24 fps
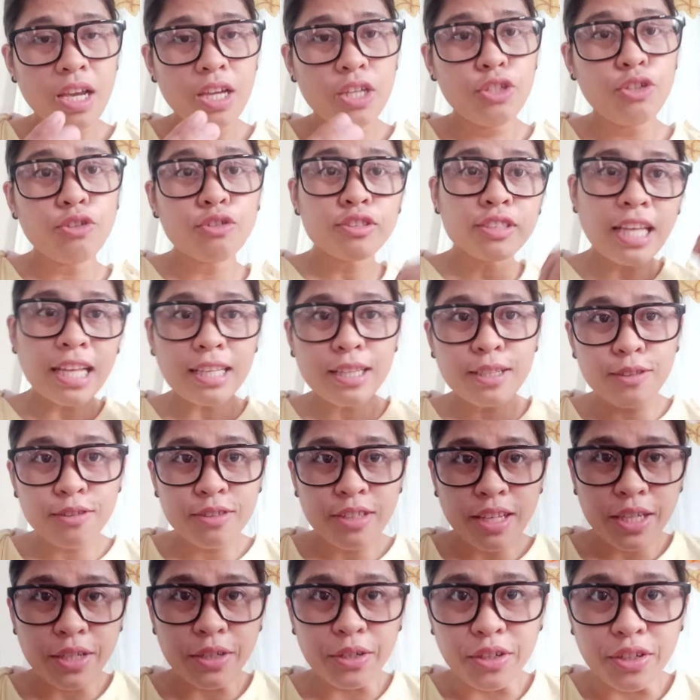yung tatlo
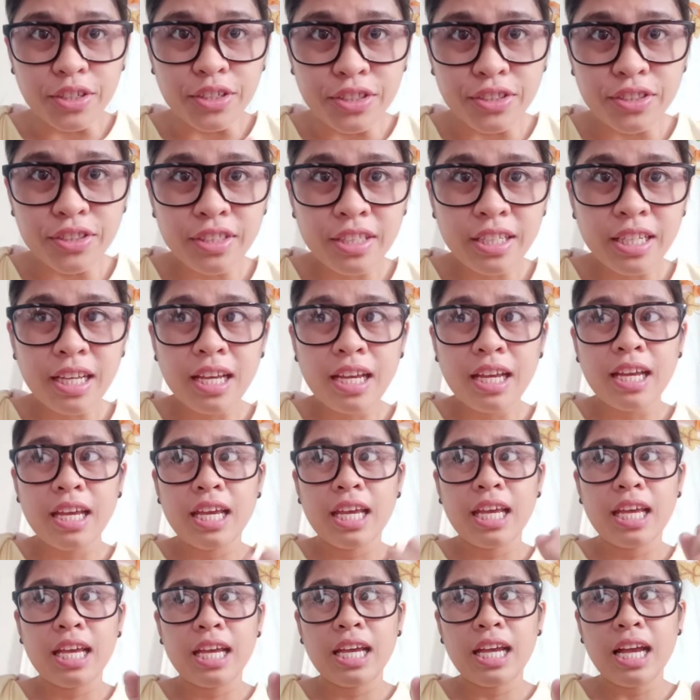na yon
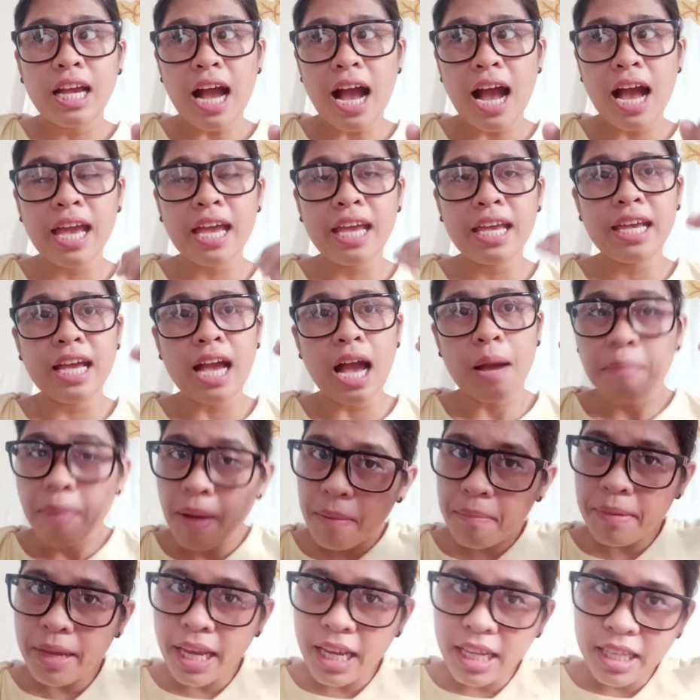ay
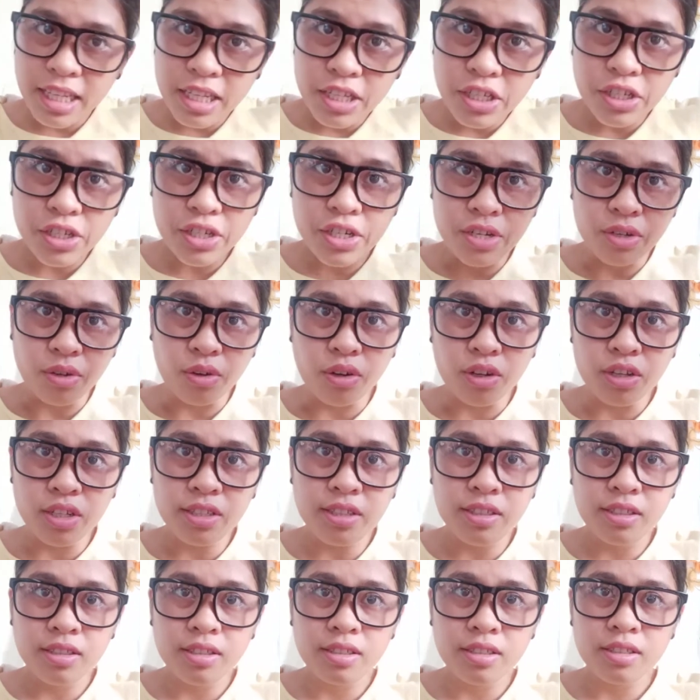above 18 years
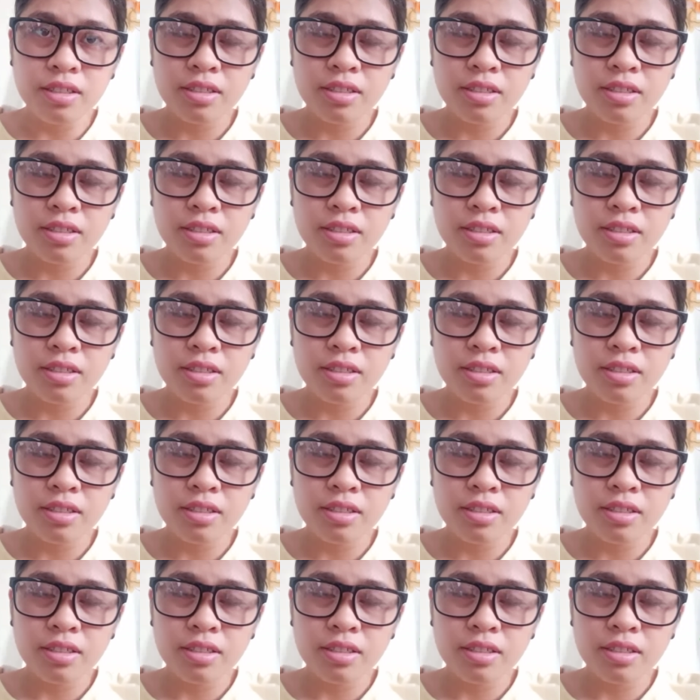old,